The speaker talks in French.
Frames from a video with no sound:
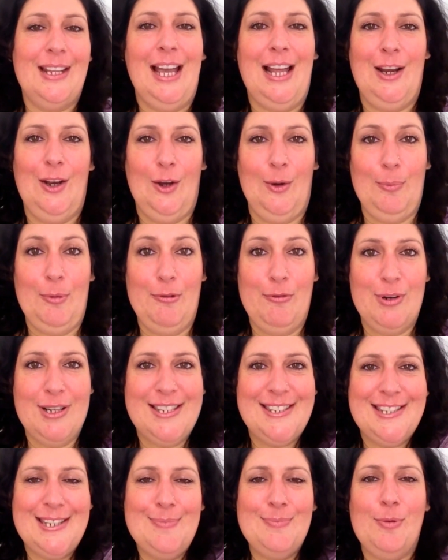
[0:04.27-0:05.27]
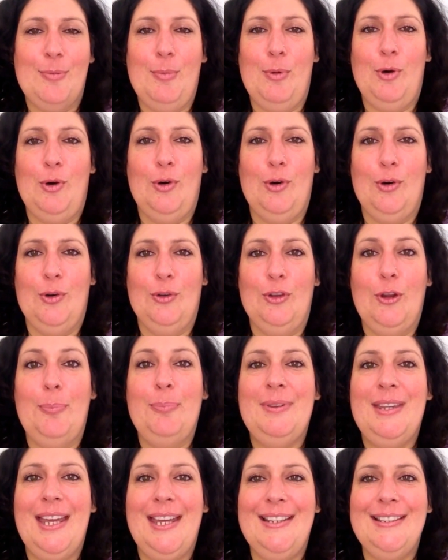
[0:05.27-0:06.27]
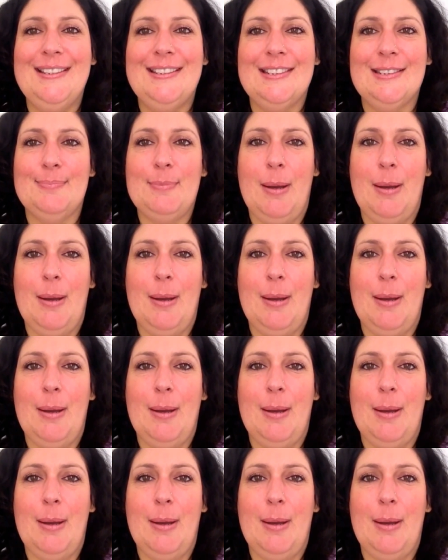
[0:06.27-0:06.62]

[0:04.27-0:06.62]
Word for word: Alors, me voici pour mon update,